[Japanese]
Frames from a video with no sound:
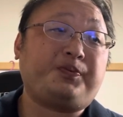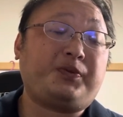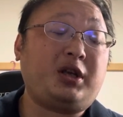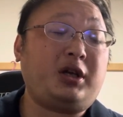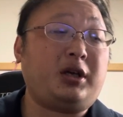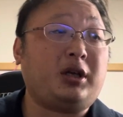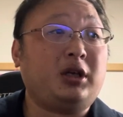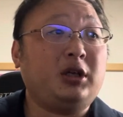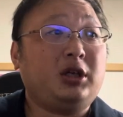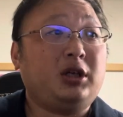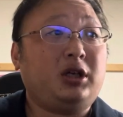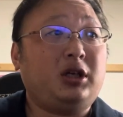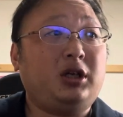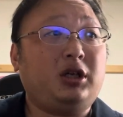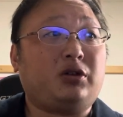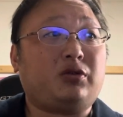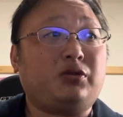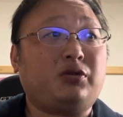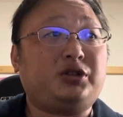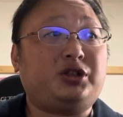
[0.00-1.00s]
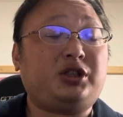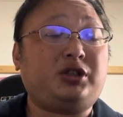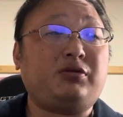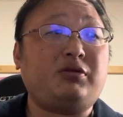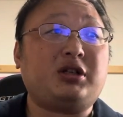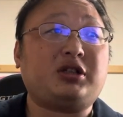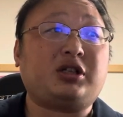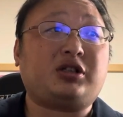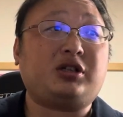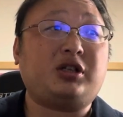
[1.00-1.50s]
で、えっ、ー、と、実
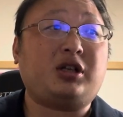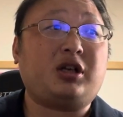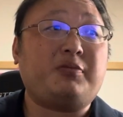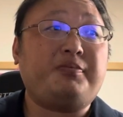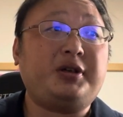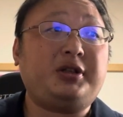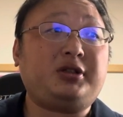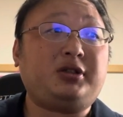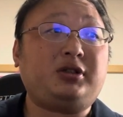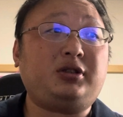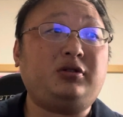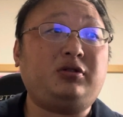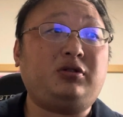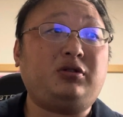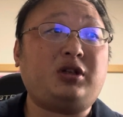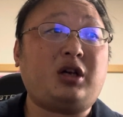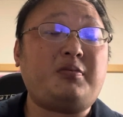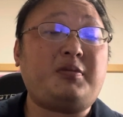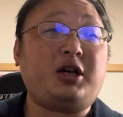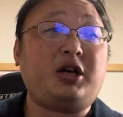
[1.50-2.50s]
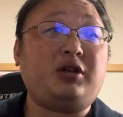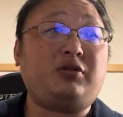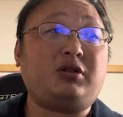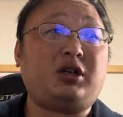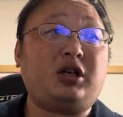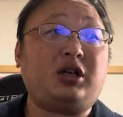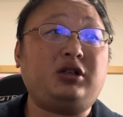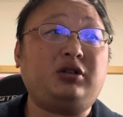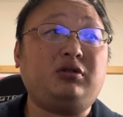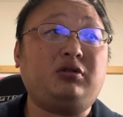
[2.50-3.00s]
はですね、別の名前の
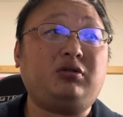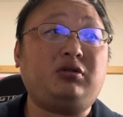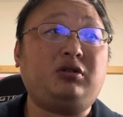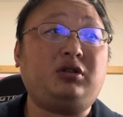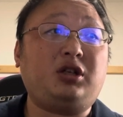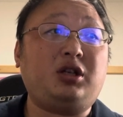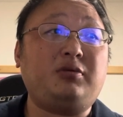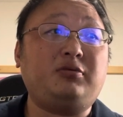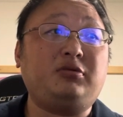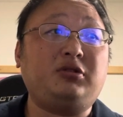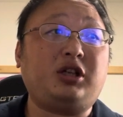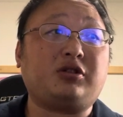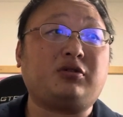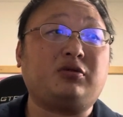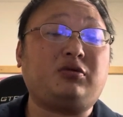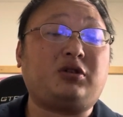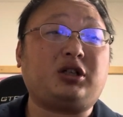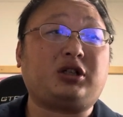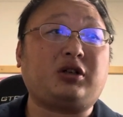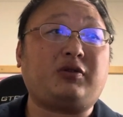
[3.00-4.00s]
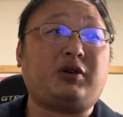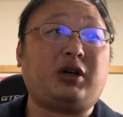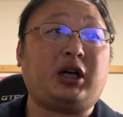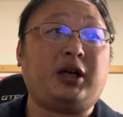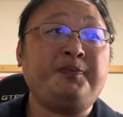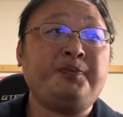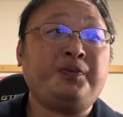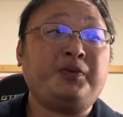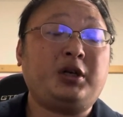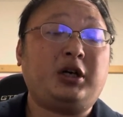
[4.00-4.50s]
ハンドルネームでその方
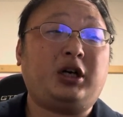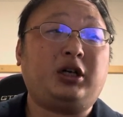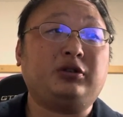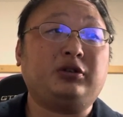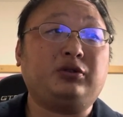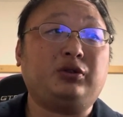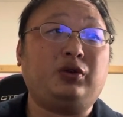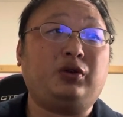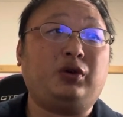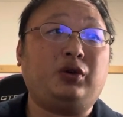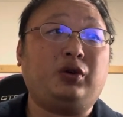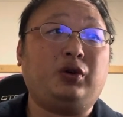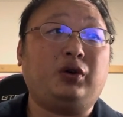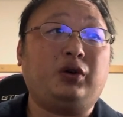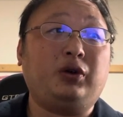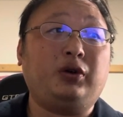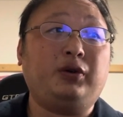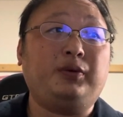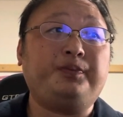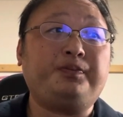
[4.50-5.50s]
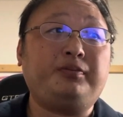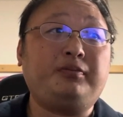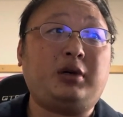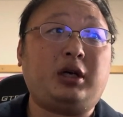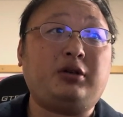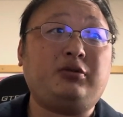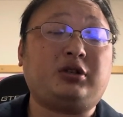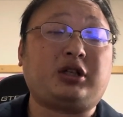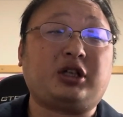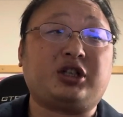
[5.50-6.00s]
は、あの
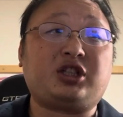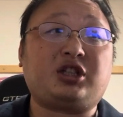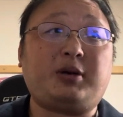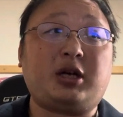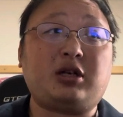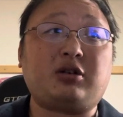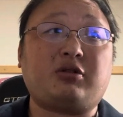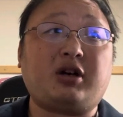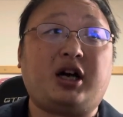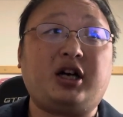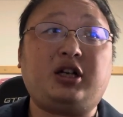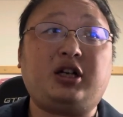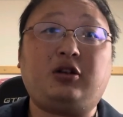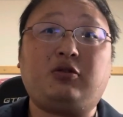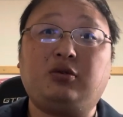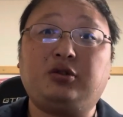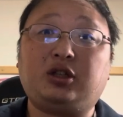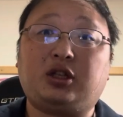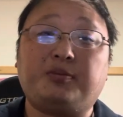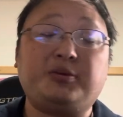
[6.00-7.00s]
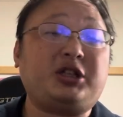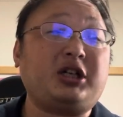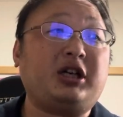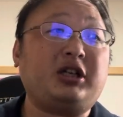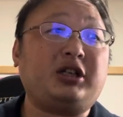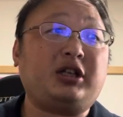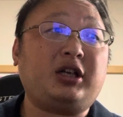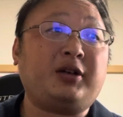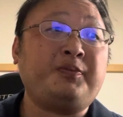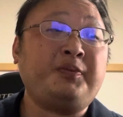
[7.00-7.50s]
まあ、言うたらしばらく入り込んでたみた
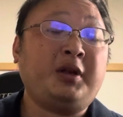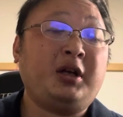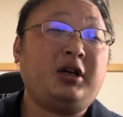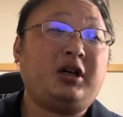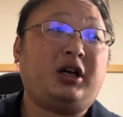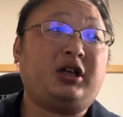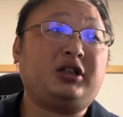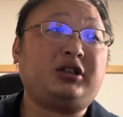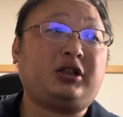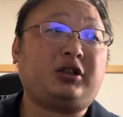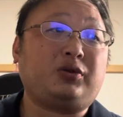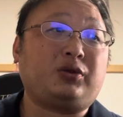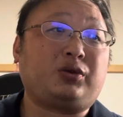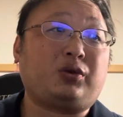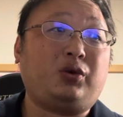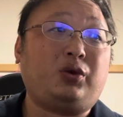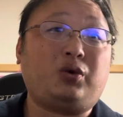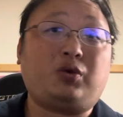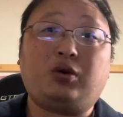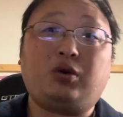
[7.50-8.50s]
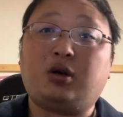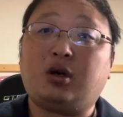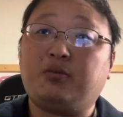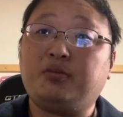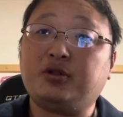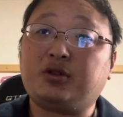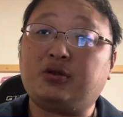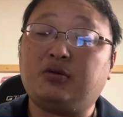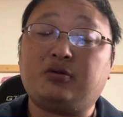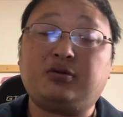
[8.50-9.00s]
いで、あなたの投稿は
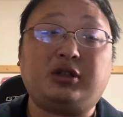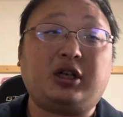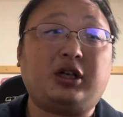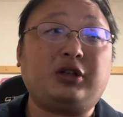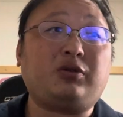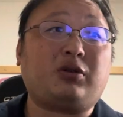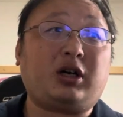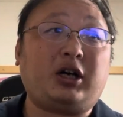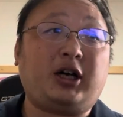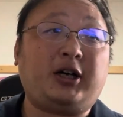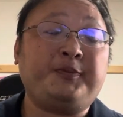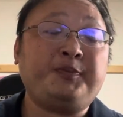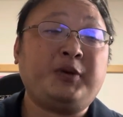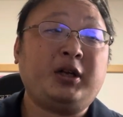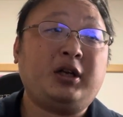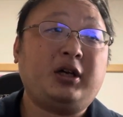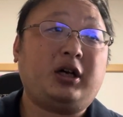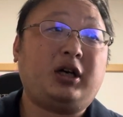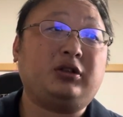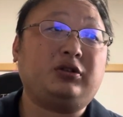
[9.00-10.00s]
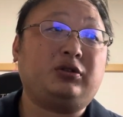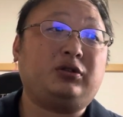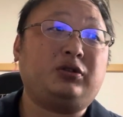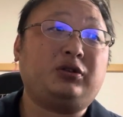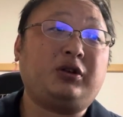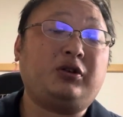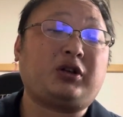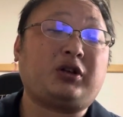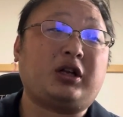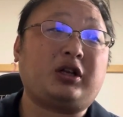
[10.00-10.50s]
面白くないとか、あ
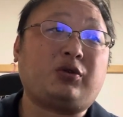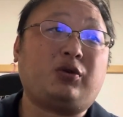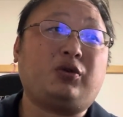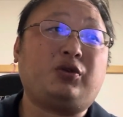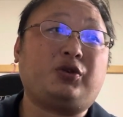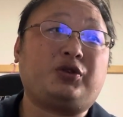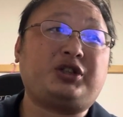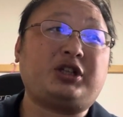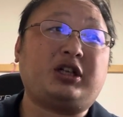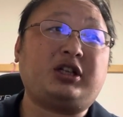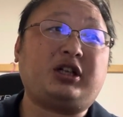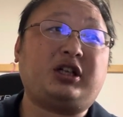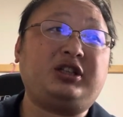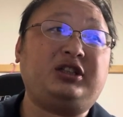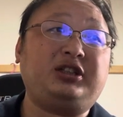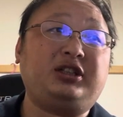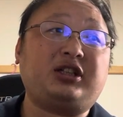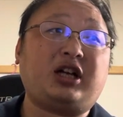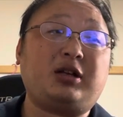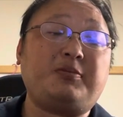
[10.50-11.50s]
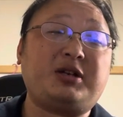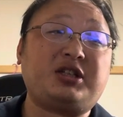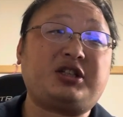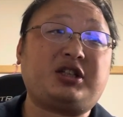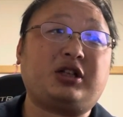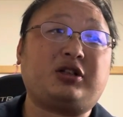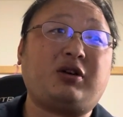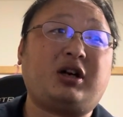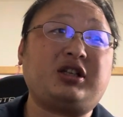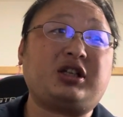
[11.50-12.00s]
の、言うたら登録者何人になりまし
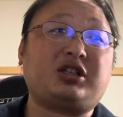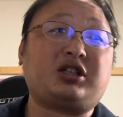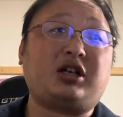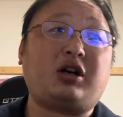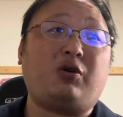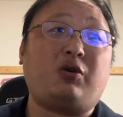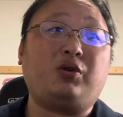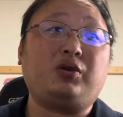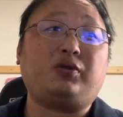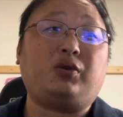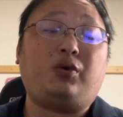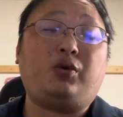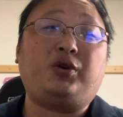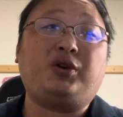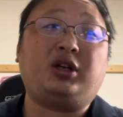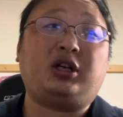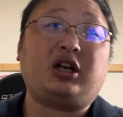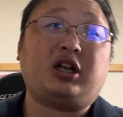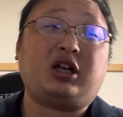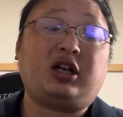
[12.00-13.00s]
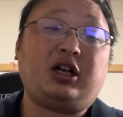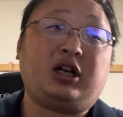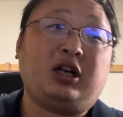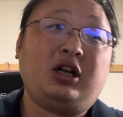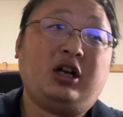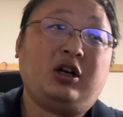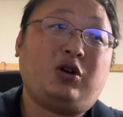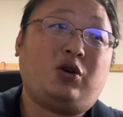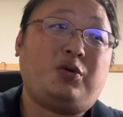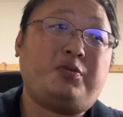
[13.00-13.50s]
たっていう話が多いから、
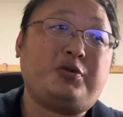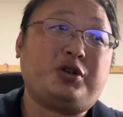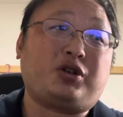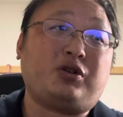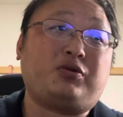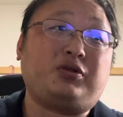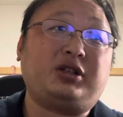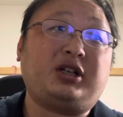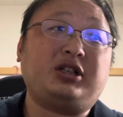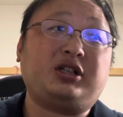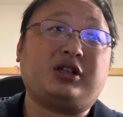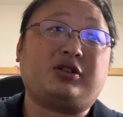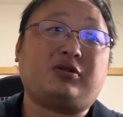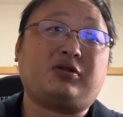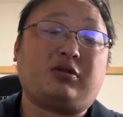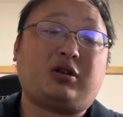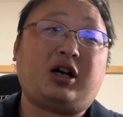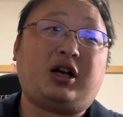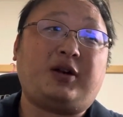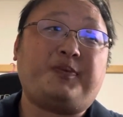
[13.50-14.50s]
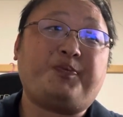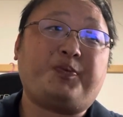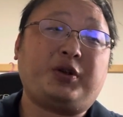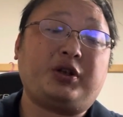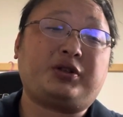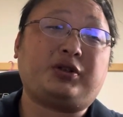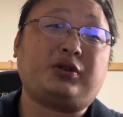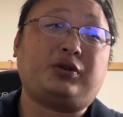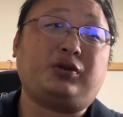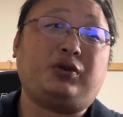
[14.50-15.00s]
面白くないですとか、
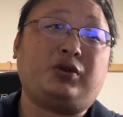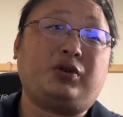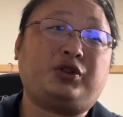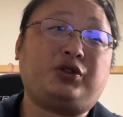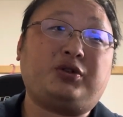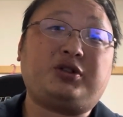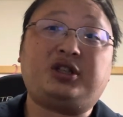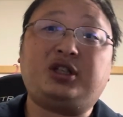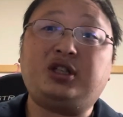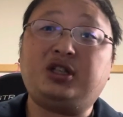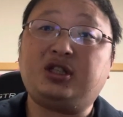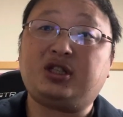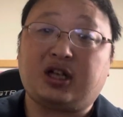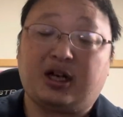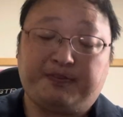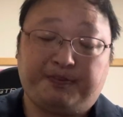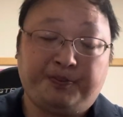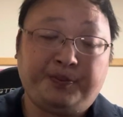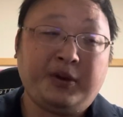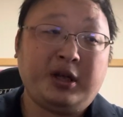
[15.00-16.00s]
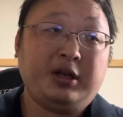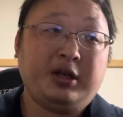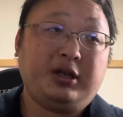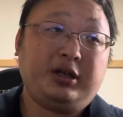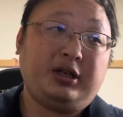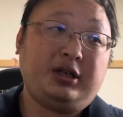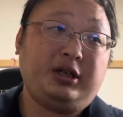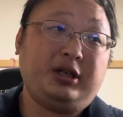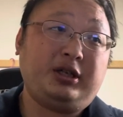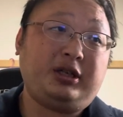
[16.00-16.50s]
その、出勤時間、
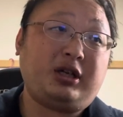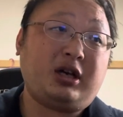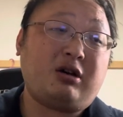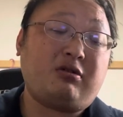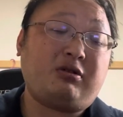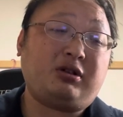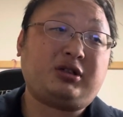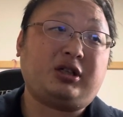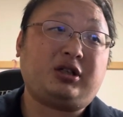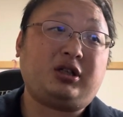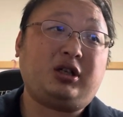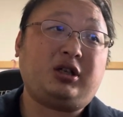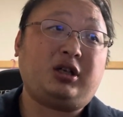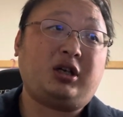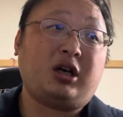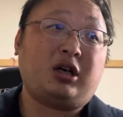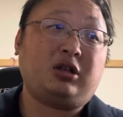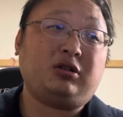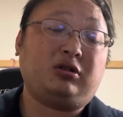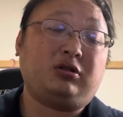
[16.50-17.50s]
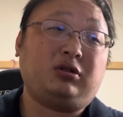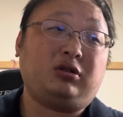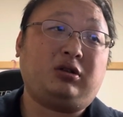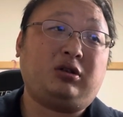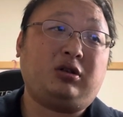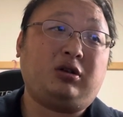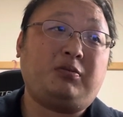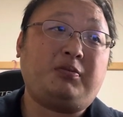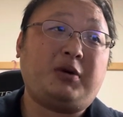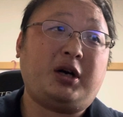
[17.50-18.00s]
えに合わせて、あ
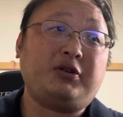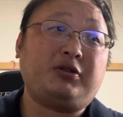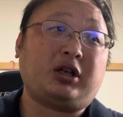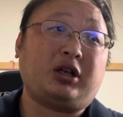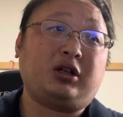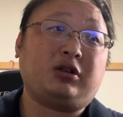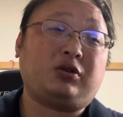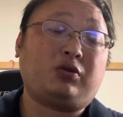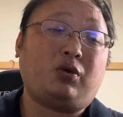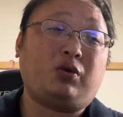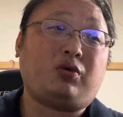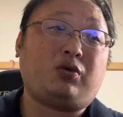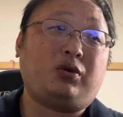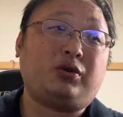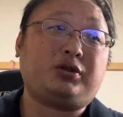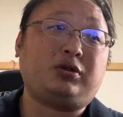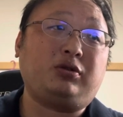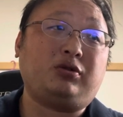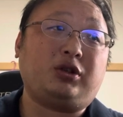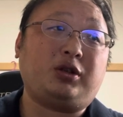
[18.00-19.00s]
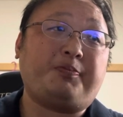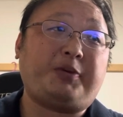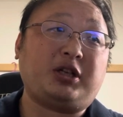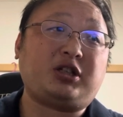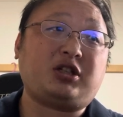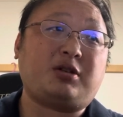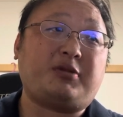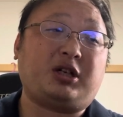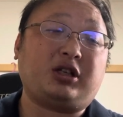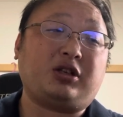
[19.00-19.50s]
のまあ、言うたら投稿するのに
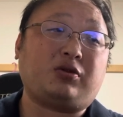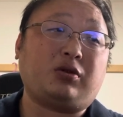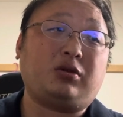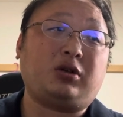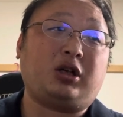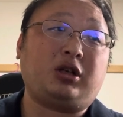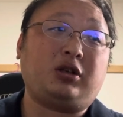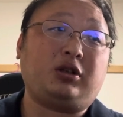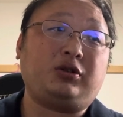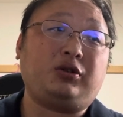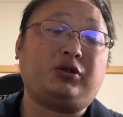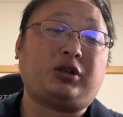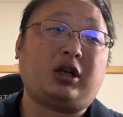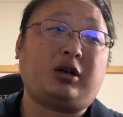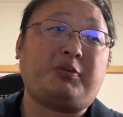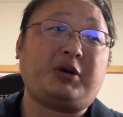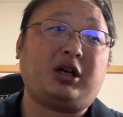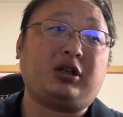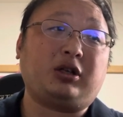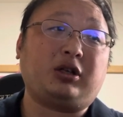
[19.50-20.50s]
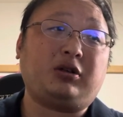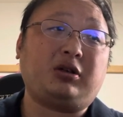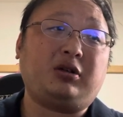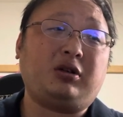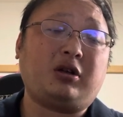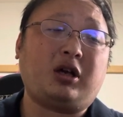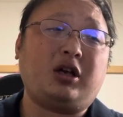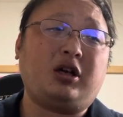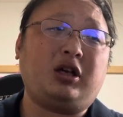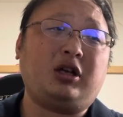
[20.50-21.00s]
パジャマまでと、あの言うたら、まあ、
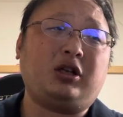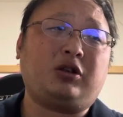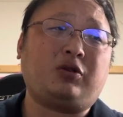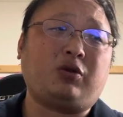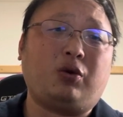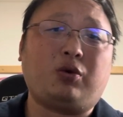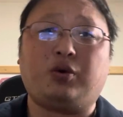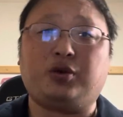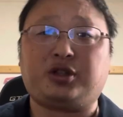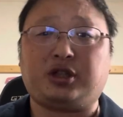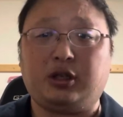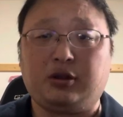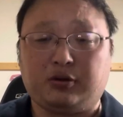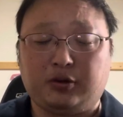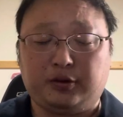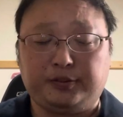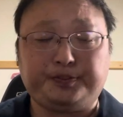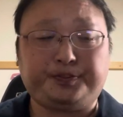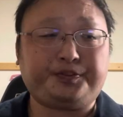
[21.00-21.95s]
えー、投稿してると。